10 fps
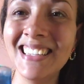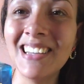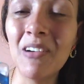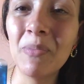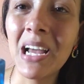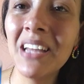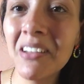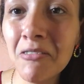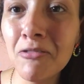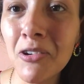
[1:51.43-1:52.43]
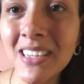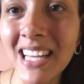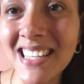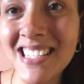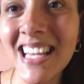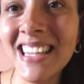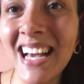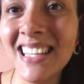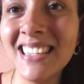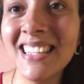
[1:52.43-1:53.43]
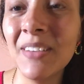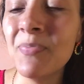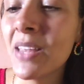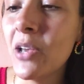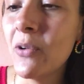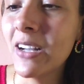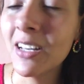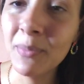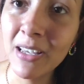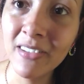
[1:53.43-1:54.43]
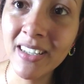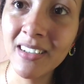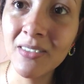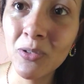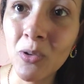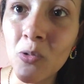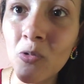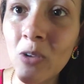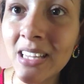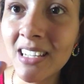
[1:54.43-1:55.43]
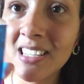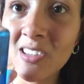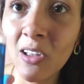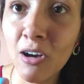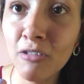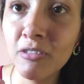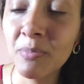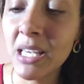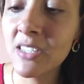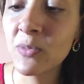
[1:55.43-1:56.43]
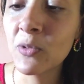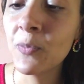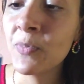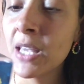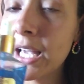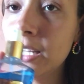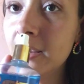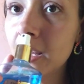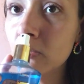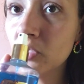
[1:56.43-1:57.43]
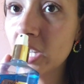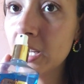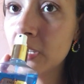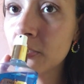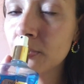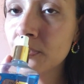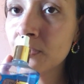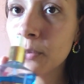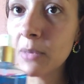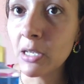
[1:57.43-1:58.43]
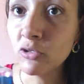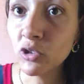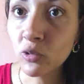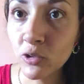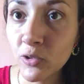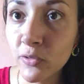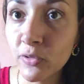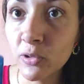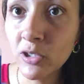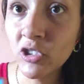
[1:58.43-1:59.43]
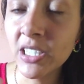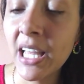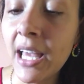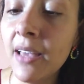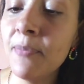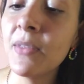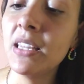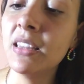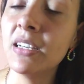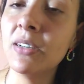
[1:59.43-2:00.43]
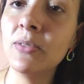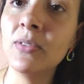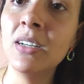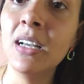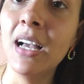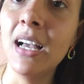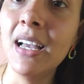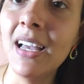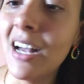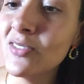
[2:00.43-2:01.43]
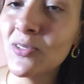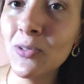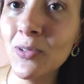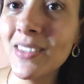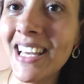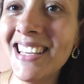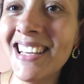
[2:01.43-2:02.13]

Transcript: então, para não voltar sem nada, eu acabei ficando com o Endless Love mesmo. Ele tem um cheirinho meio de tutti-frutti, né? Então, é, azul, né?